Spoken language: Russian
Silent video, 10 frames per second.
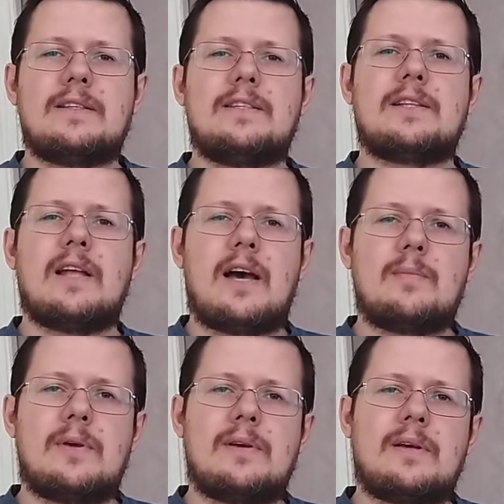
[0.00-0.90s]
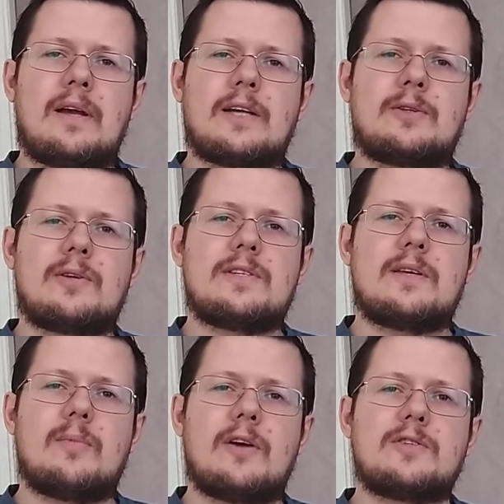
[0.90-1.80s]
делами, который
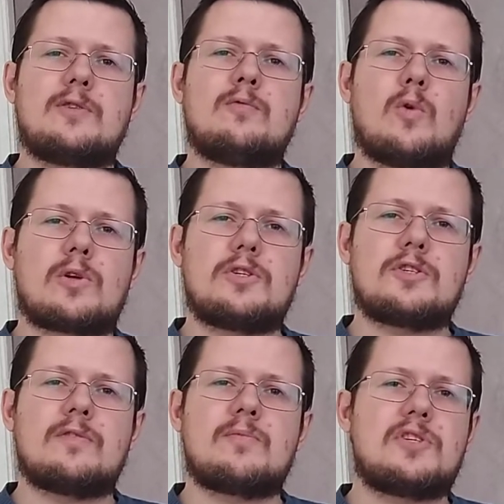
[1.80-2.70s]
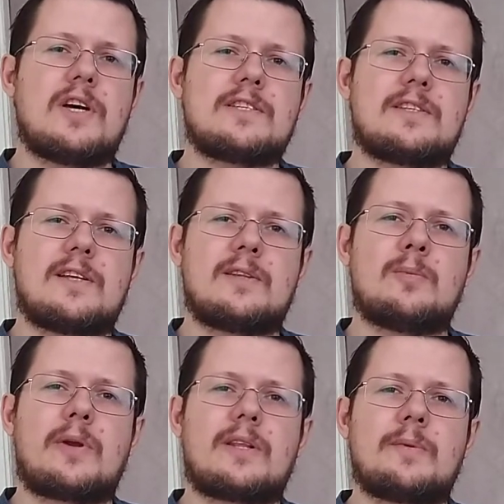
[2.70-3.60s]
занимается творчеством часто, но
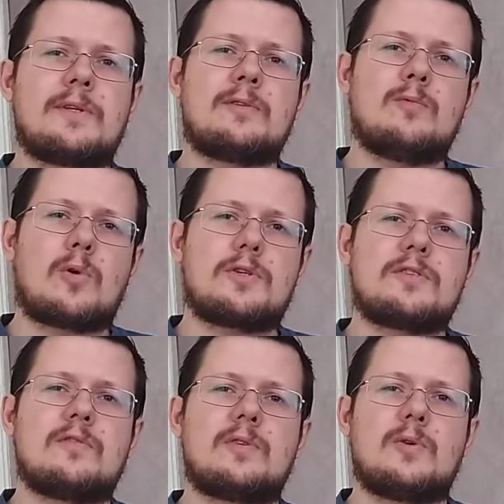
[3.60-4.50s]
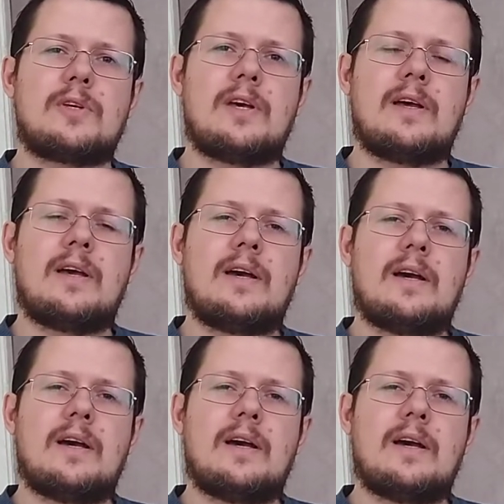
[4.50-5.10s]
при этом это творчество в итоге